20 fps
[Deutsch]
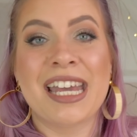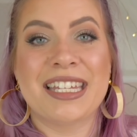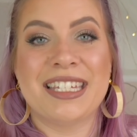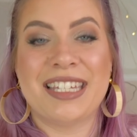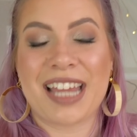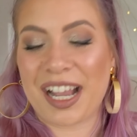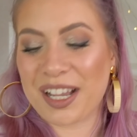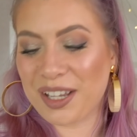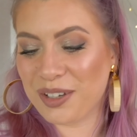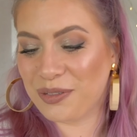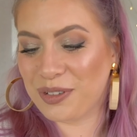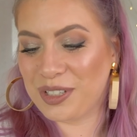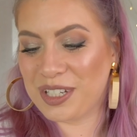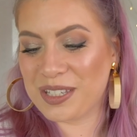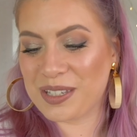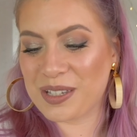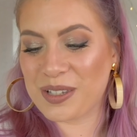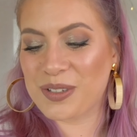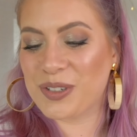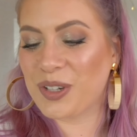Danke für
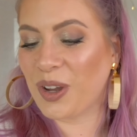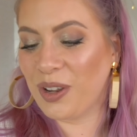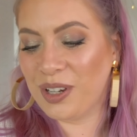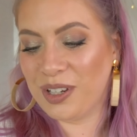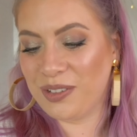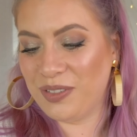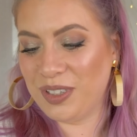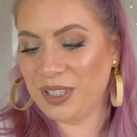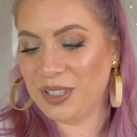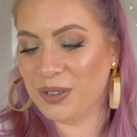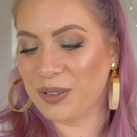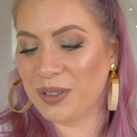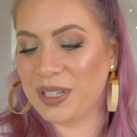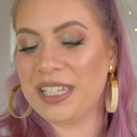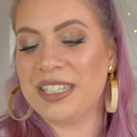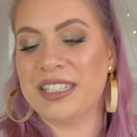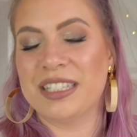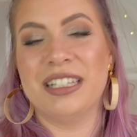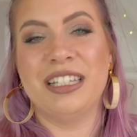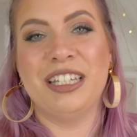dieses tolle Video.
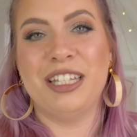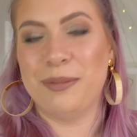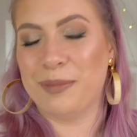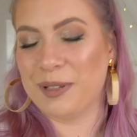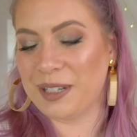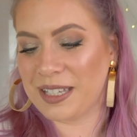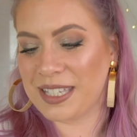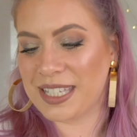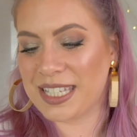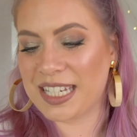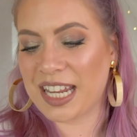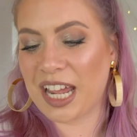Ich liebe es.